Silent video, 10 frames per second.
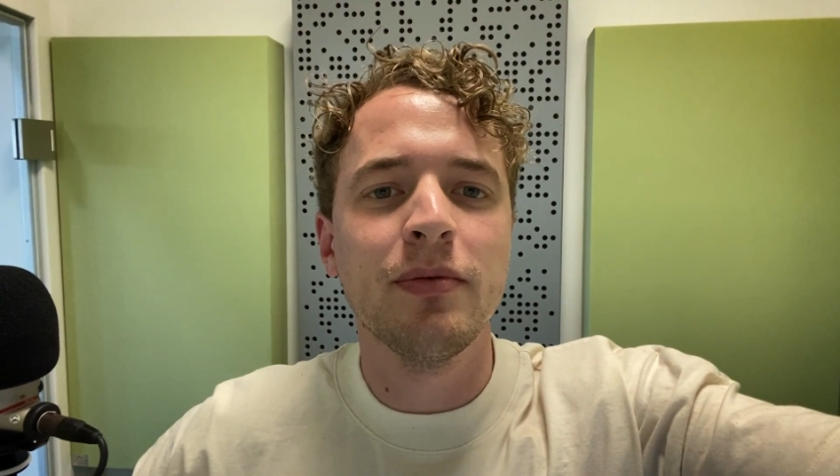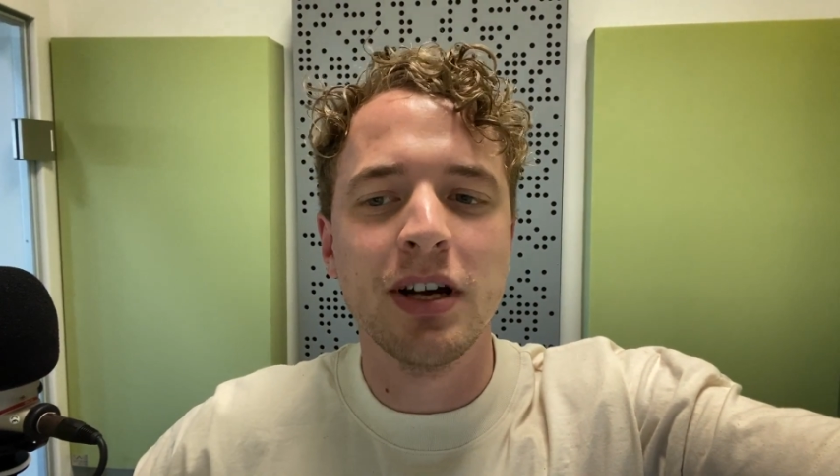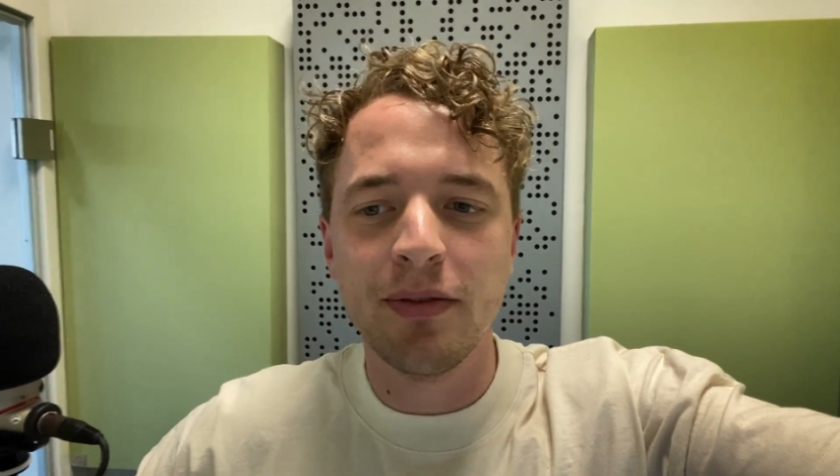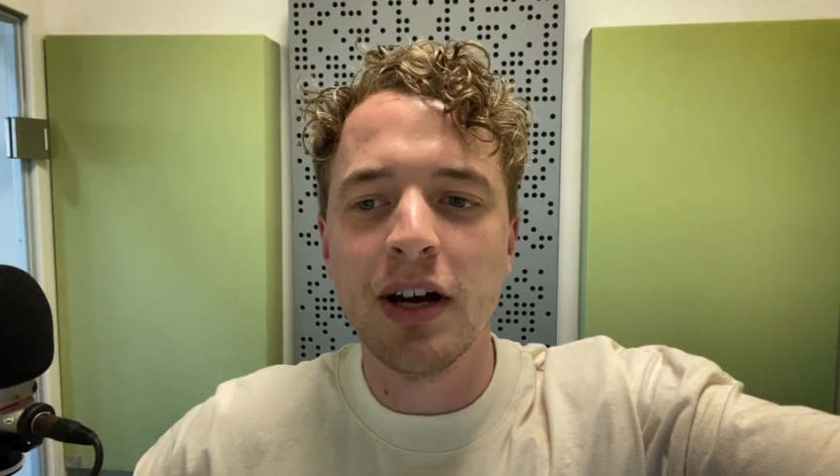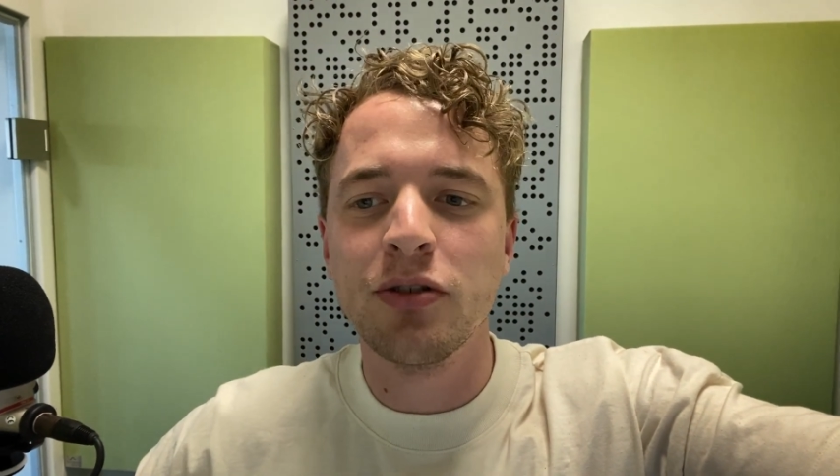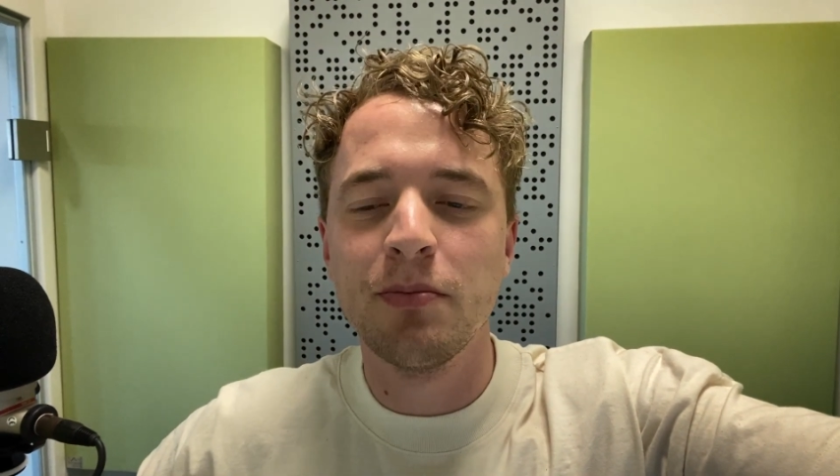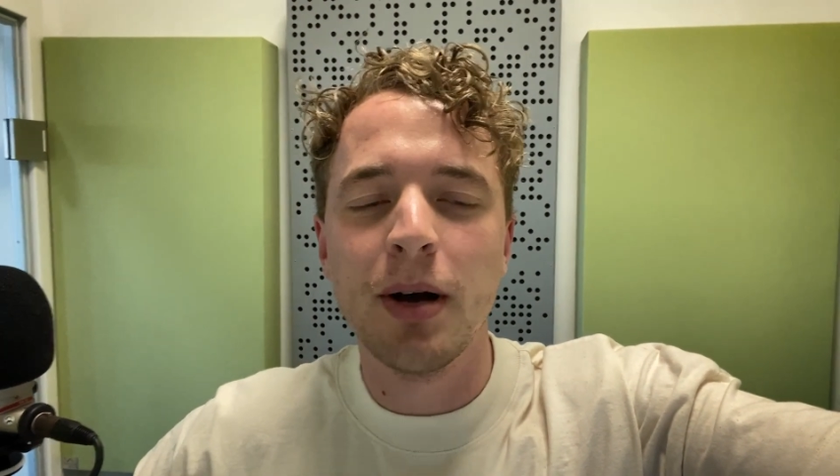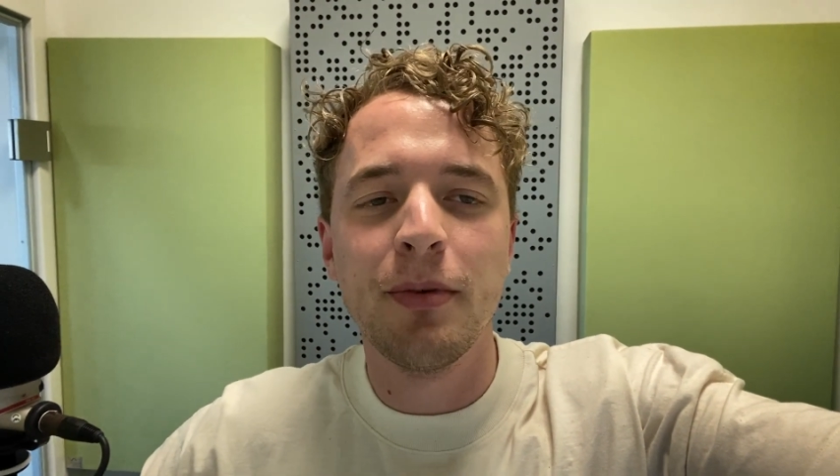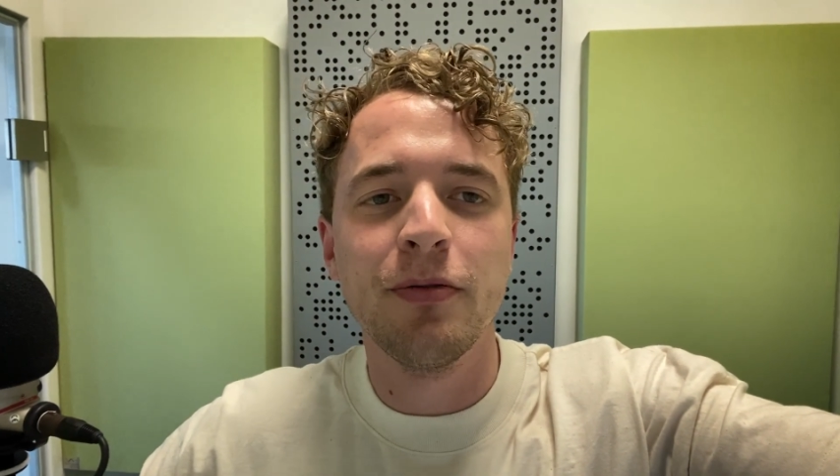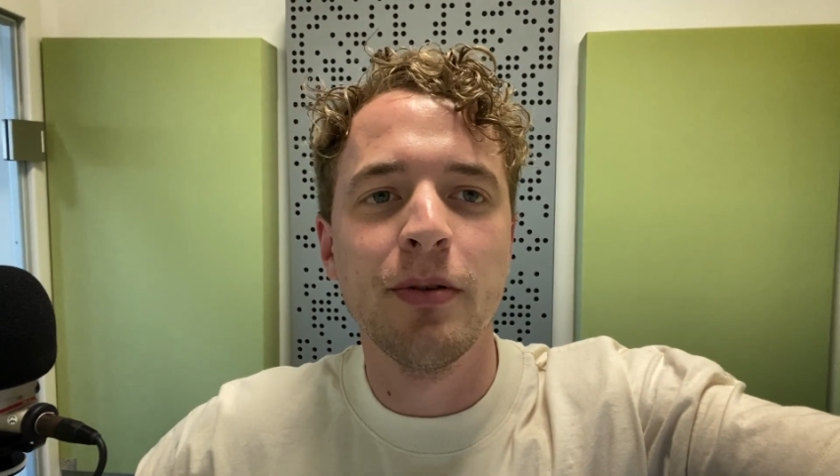weil ich war schon ein
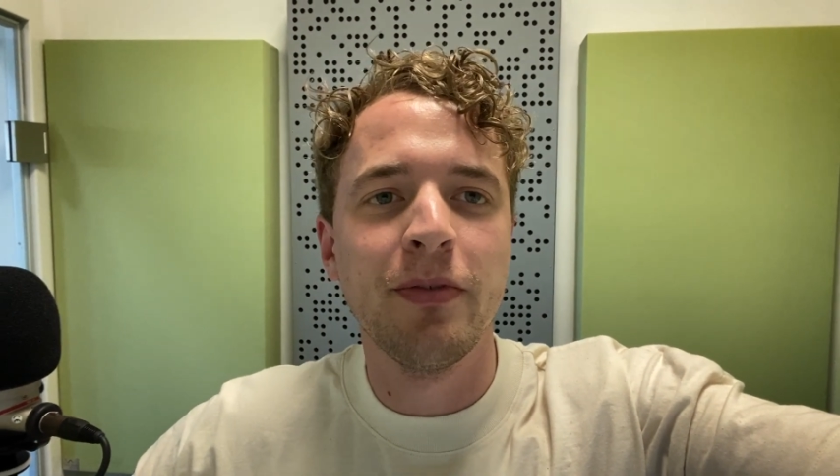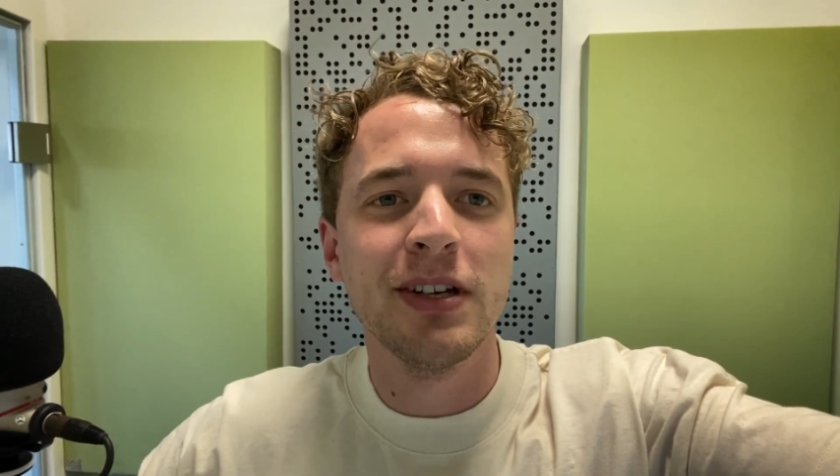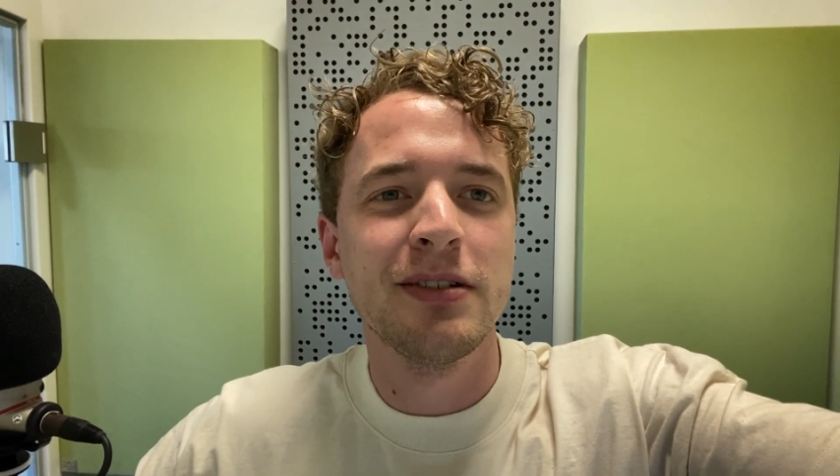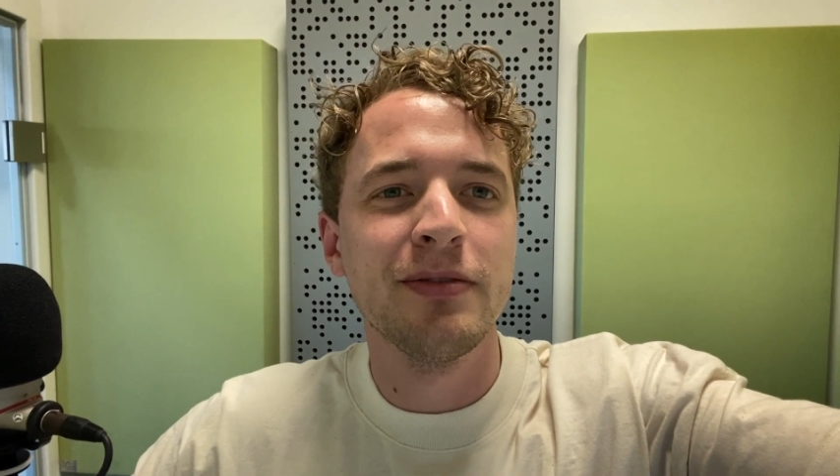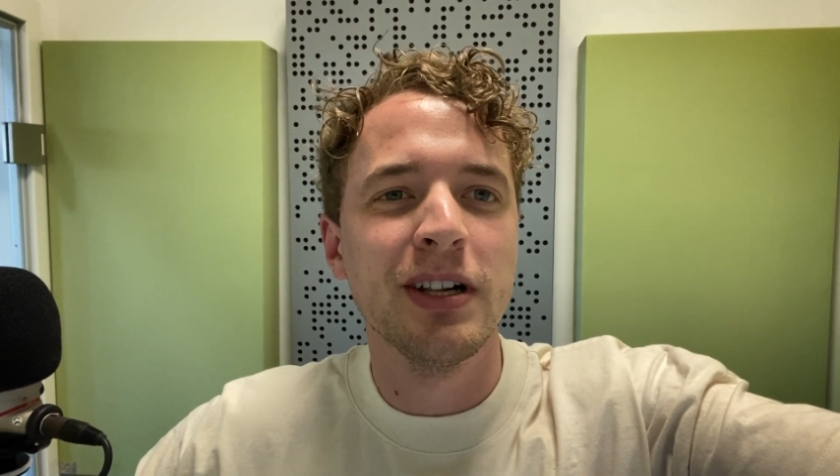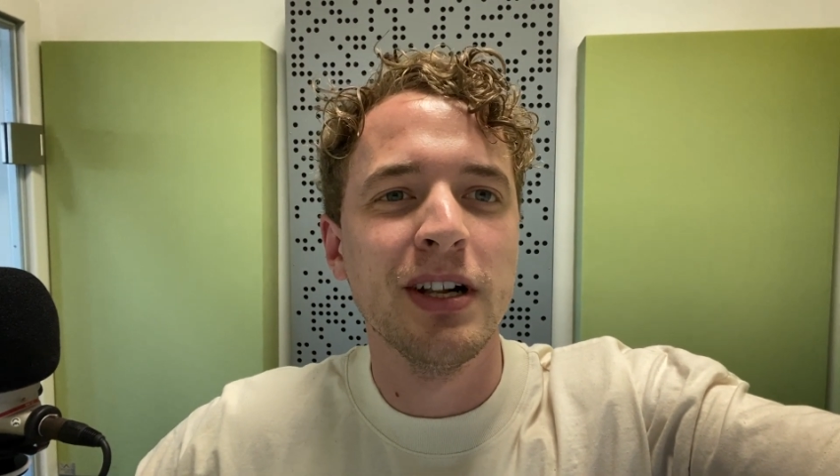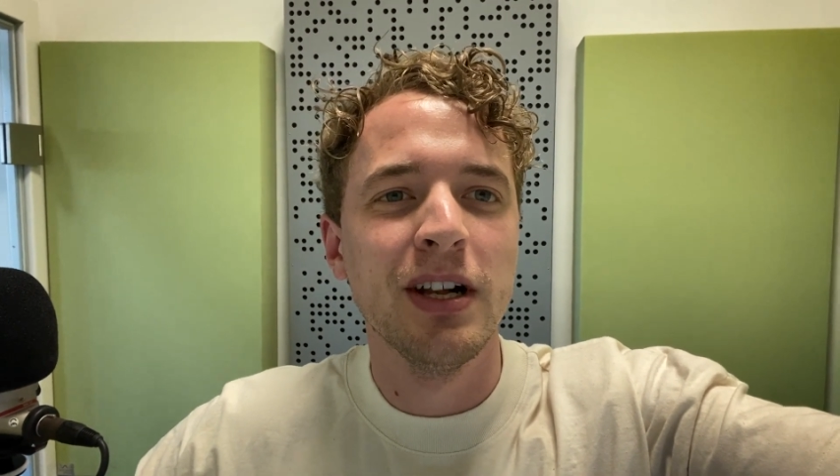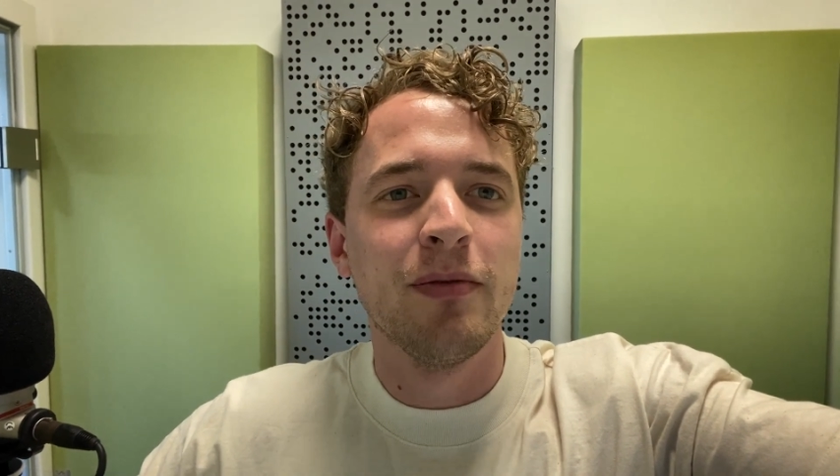paar Mal auf einem Festival,